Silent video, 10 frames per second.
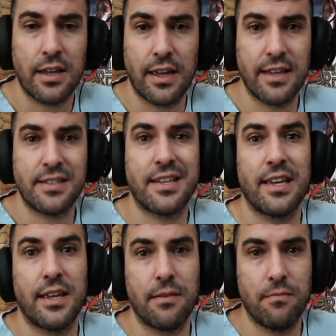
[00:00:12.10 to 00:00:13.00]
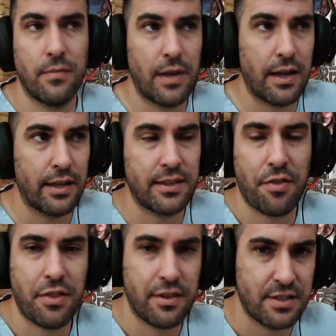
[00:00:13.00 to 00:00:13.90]
es que
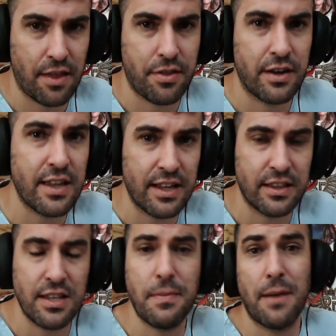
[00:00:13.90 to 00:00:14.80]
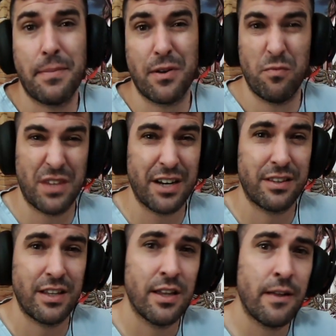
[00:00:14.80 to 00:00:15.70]
mm, se acerquen a ti para
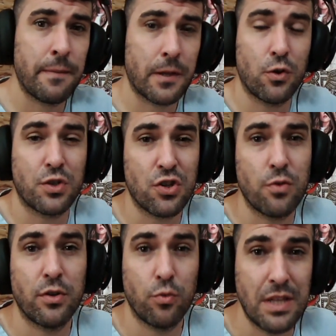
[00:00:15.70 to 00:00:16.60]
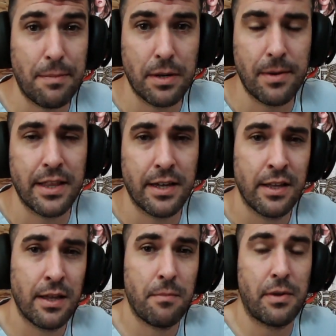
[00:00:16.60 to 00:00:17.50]
preguntarte cosas sobre tu vida privada.
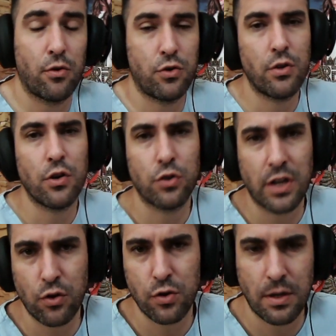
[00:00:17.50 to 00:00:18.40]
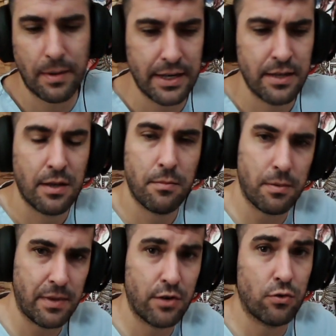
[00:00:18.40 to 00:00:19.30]
Pero yo digo otra cosa, ¿vale?
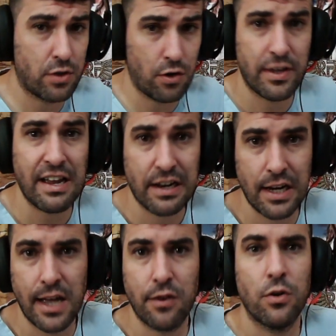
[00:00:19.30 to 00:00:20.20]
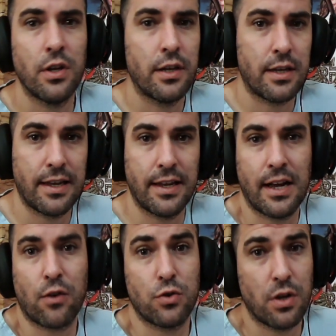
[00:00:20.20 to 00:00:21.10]
Primero, quiero dejar claro que
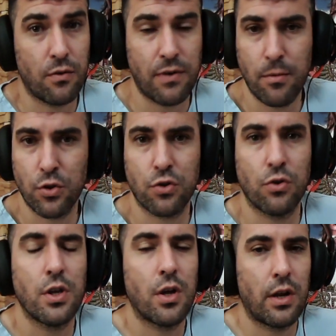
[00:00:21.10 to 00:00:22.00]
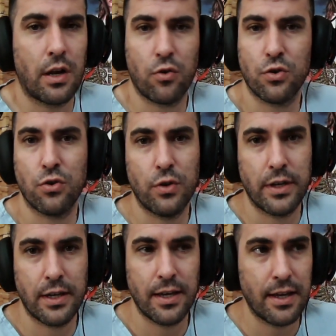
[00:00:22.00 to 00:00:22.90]
la cosa a los famosos, al acoso
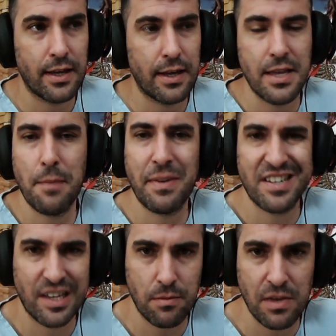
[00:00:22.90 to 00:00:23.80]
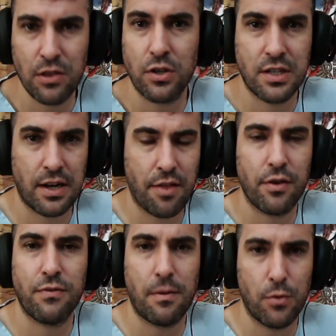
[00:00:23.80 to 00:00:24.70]
y el perseguimiento que se le hace a
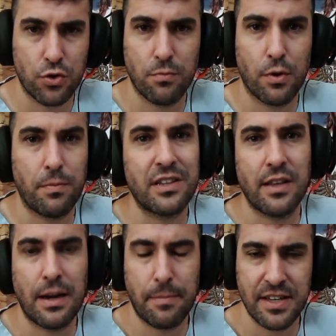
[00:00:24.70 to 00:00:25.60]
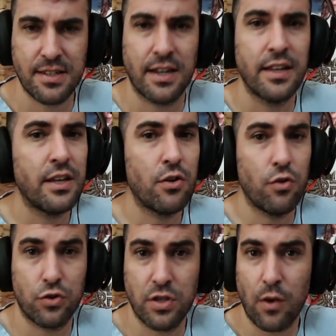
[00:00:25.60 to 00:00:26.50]
los famosos por parte de la prensa,
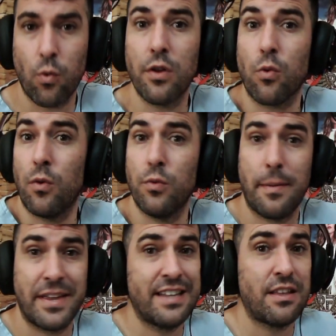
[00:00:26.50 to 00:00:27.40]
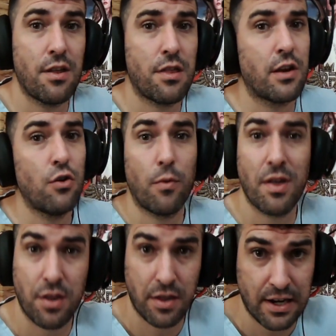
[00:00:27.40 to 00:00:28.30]
no estoy de acuerdo con una vez que te dicen no voy a
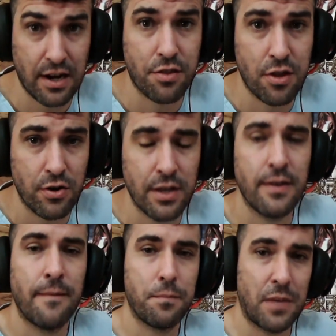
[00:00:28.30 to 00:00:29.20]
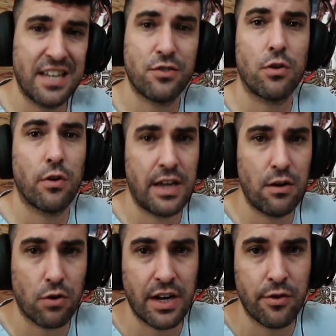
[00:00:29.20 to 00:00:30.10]
hacer declaraciones, ¿vale? Eso quiero
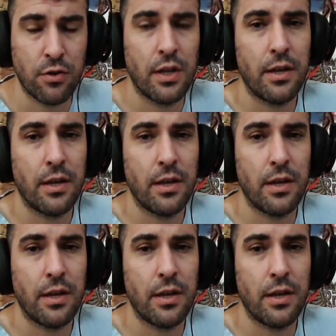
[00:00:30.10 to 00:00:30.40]
dejarlo claro.